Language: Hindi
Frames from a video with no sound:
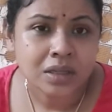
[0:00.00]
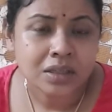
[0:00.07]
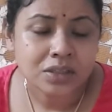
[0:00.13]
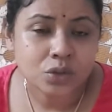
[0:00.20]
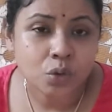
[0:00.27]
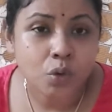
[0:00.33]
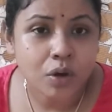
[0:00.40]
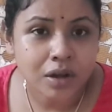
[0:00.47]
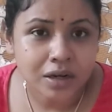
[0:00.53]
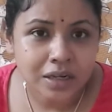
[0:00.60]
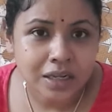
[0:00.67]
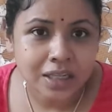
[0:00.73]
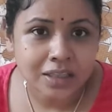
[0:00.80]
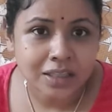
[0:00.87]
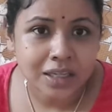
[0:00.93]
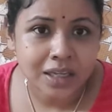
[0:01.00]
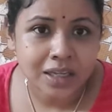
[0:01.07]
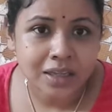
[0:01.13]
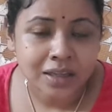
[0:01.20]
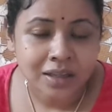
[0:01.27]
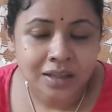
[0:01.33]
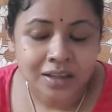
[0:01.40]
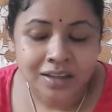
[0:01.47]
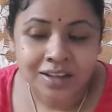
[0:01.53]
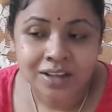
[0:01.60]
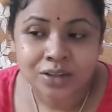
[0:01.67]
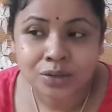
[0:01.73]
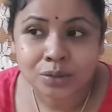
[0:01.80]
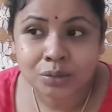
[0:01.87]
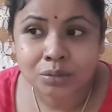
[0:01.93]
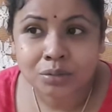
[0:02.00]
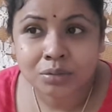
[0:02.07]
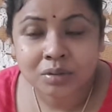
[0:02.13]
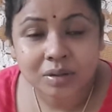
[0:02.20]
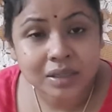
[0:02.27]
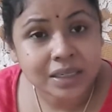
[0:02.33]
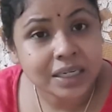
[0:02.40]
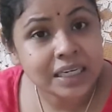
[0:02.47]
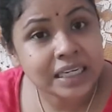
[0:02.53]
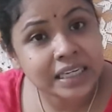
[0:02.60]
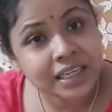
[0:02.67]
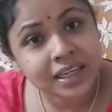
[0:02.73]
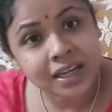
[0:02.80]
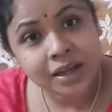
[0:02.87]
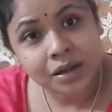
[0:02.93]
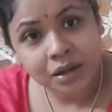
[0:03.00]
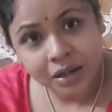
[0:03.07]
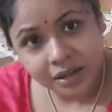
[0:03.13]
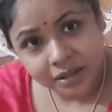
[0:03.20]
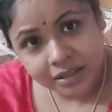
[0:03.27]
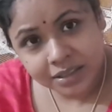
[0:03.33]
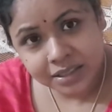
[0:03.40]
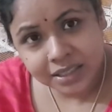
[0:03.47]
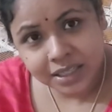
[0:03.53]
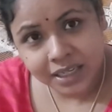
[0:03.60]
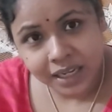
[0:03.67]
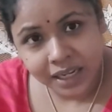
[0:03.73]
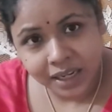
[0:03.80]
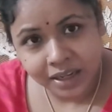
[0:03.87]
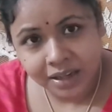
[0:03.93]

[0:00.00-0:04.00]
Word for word: से होकर के आता है तो लेना रिस्की है